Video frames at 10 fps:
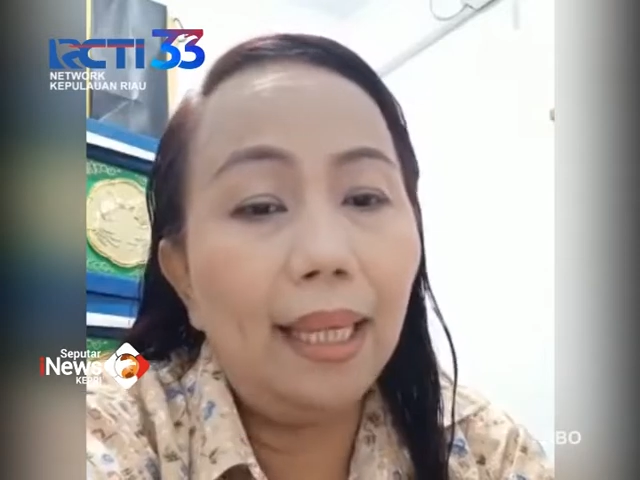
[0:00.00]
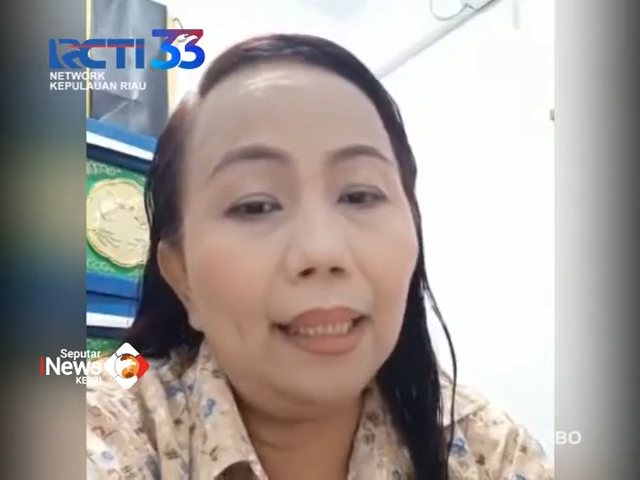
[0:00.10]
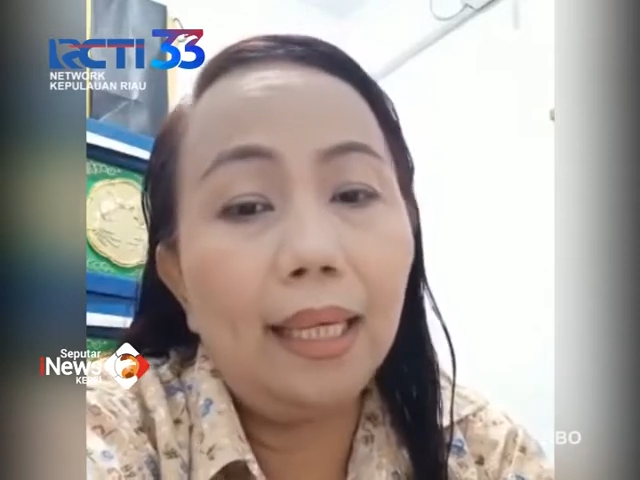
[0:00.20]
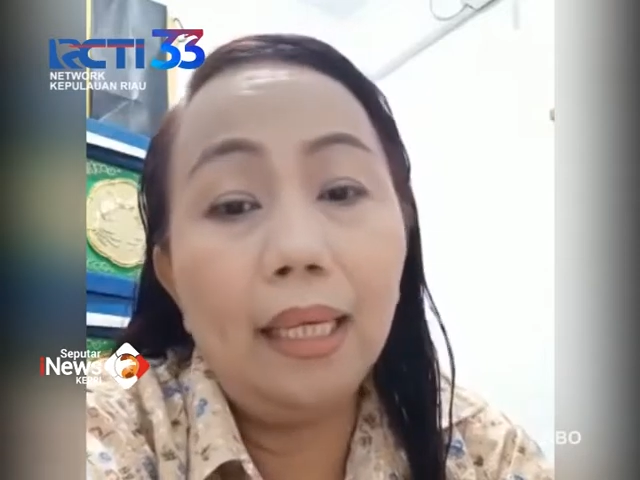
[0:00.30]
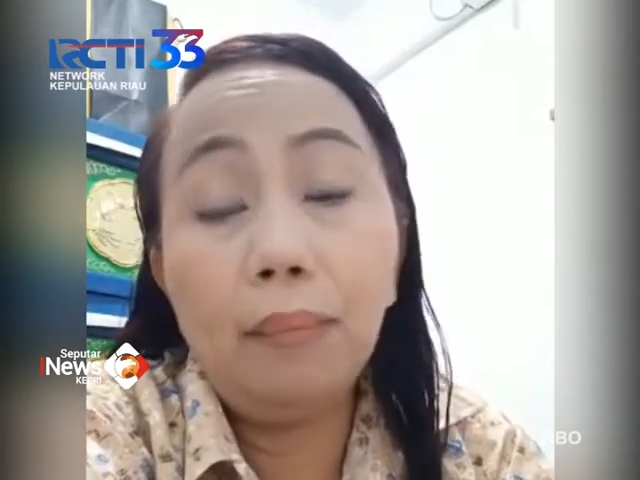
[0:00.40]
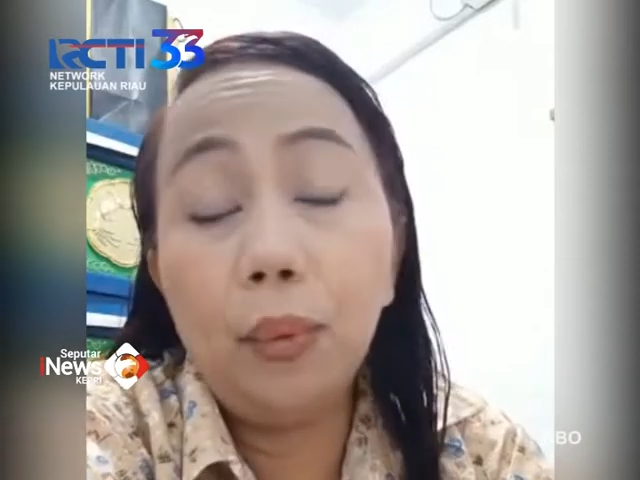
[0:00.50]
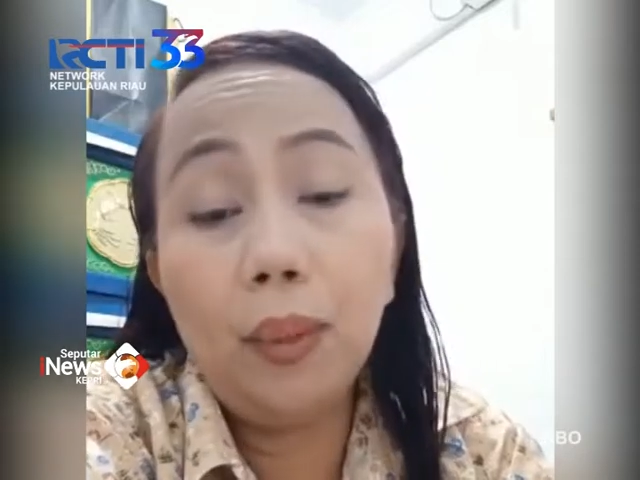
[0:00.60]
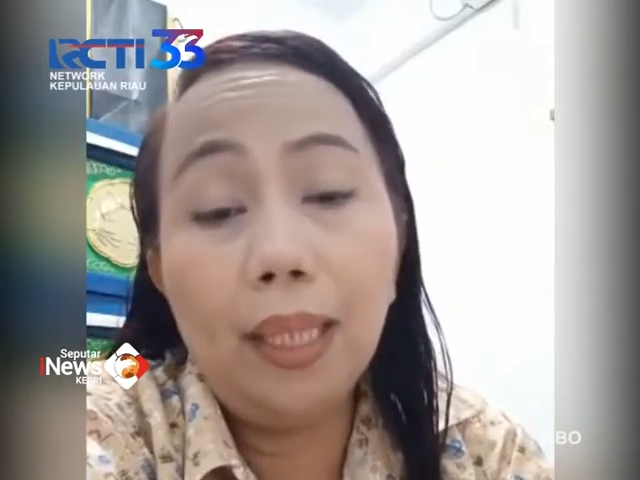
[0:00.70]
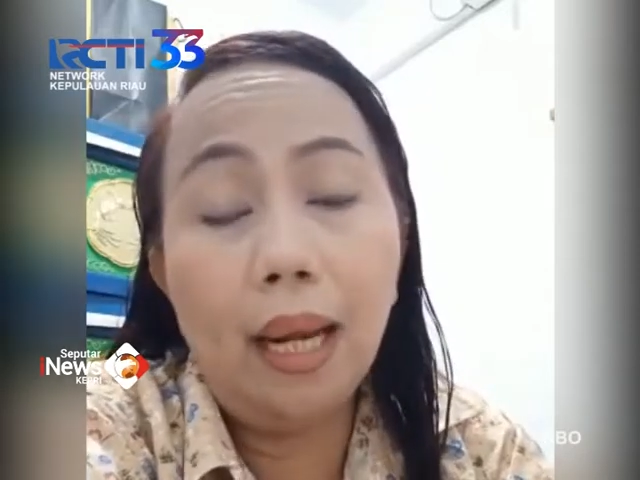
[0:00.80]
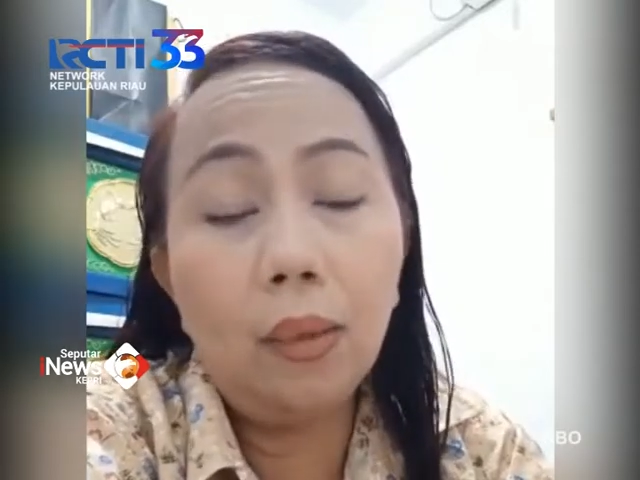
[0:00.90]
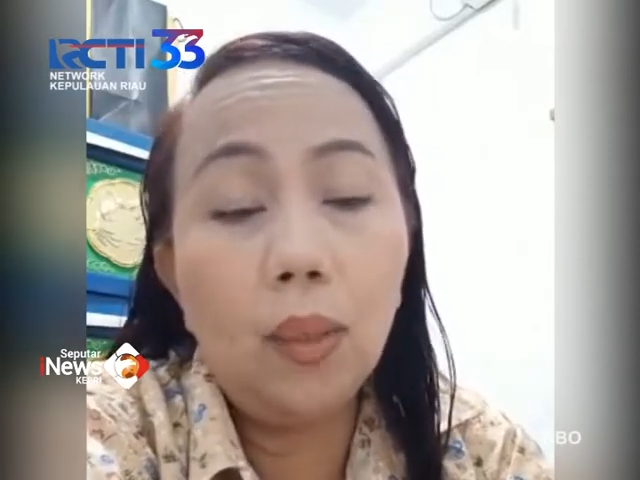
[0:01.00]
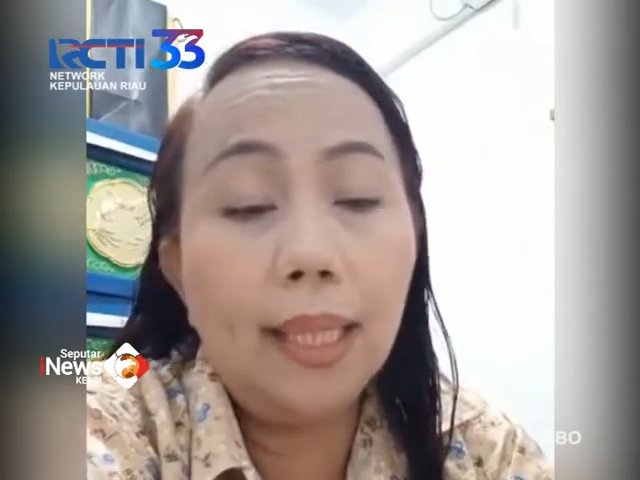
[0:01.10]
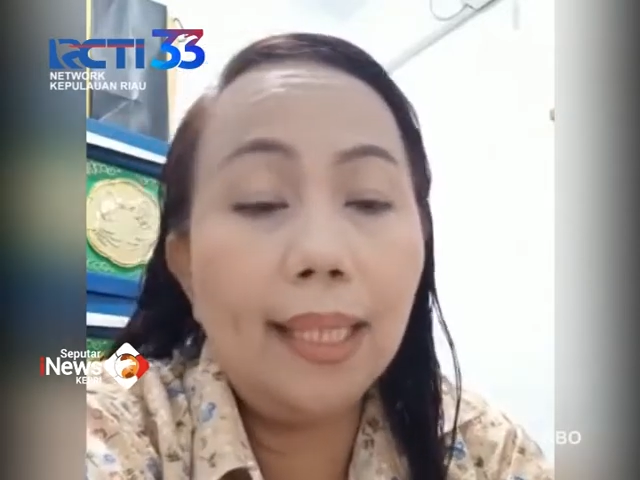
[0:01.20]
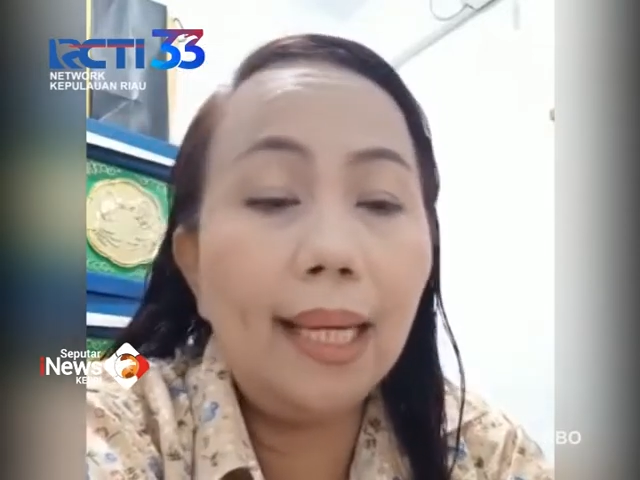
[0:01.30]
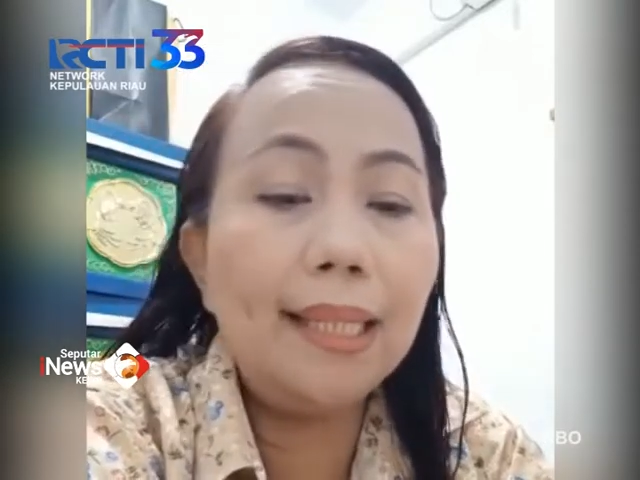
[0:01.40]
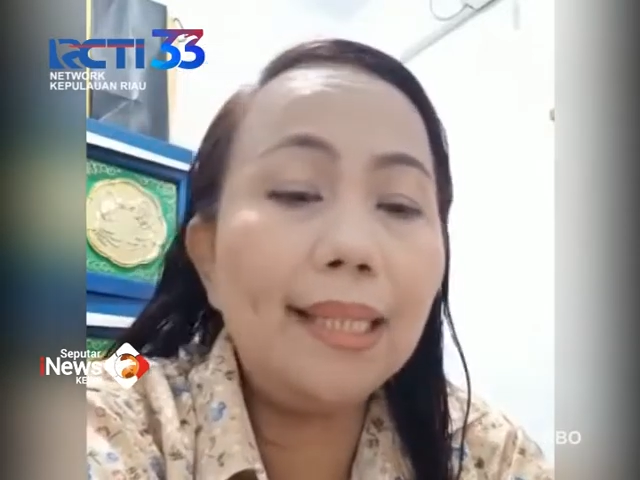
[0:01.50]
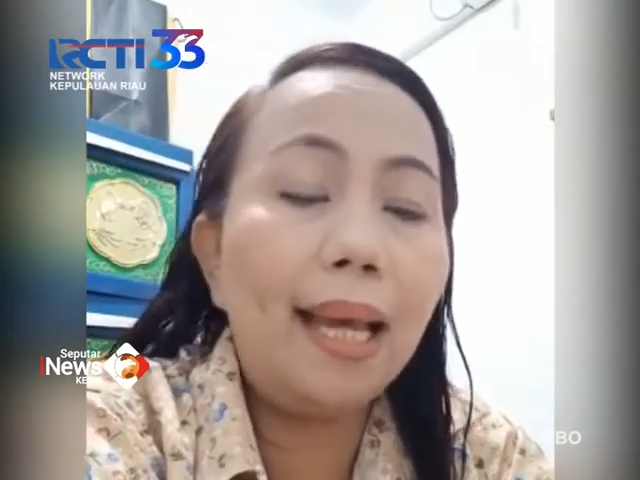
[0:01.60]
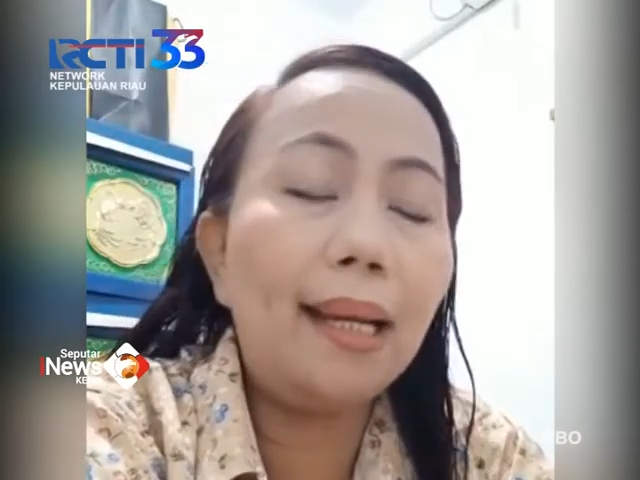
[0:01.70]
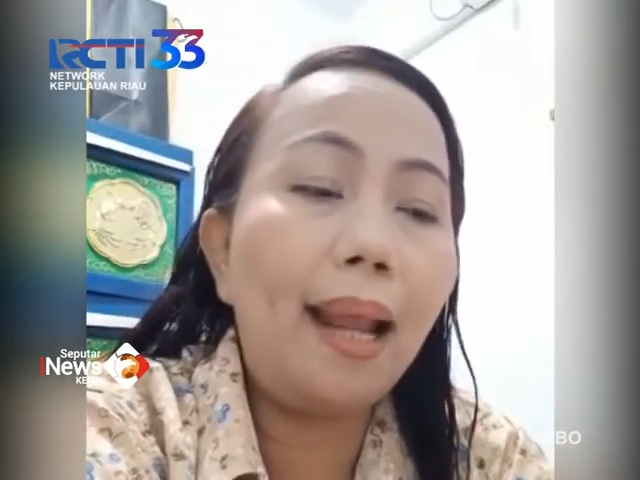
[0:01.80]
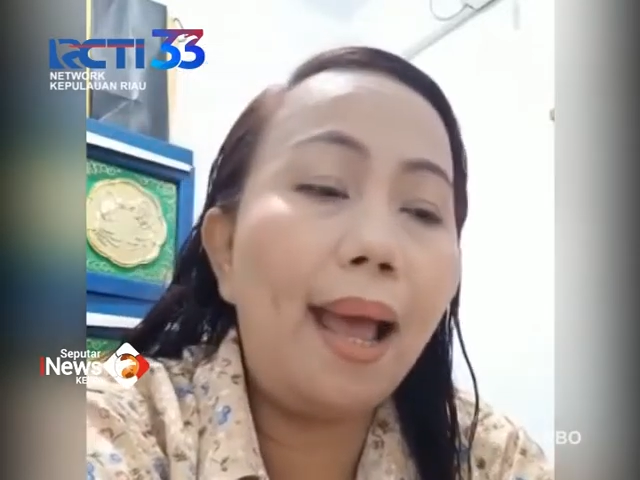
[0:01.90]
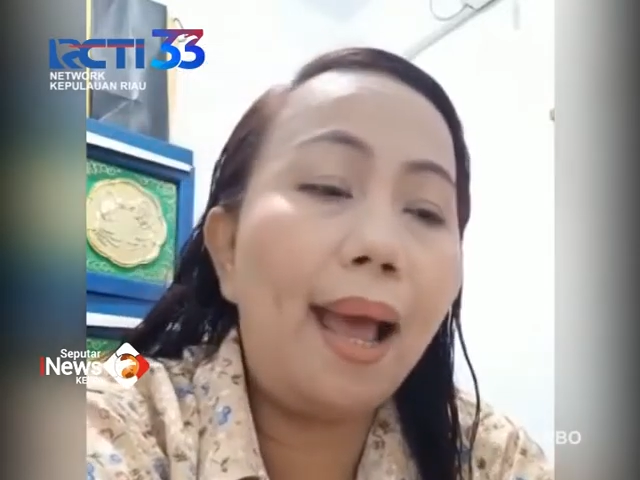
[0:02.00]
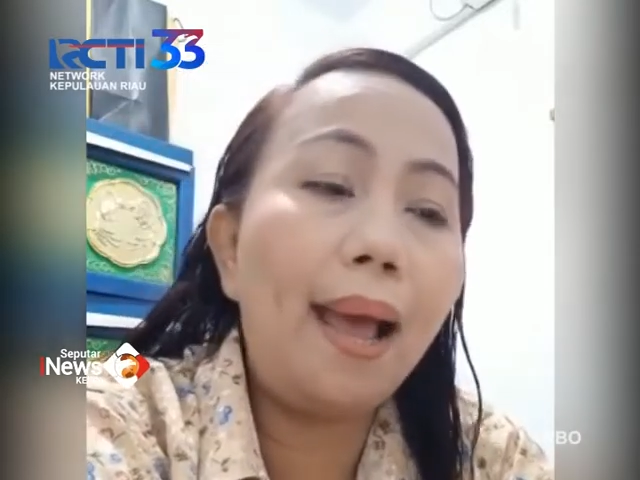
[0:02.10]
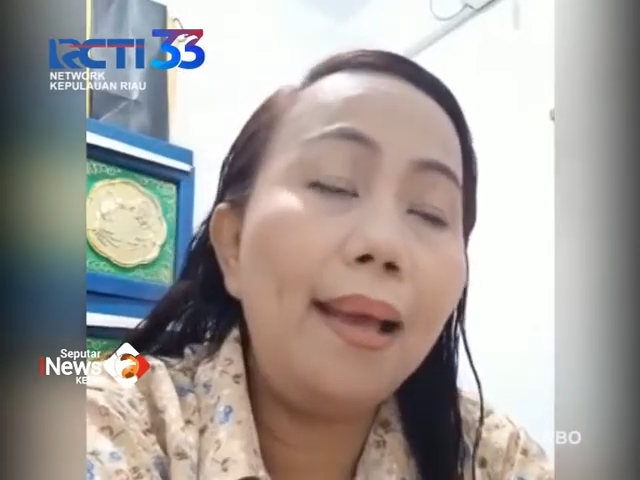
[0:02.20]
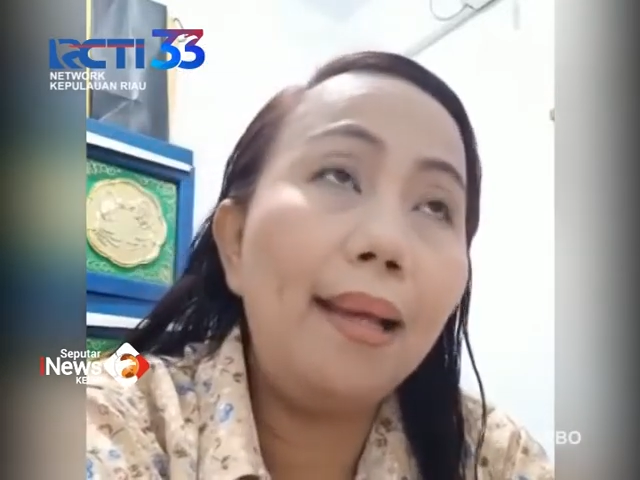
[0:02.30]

kegiatan ini pun dilakukan dengan cara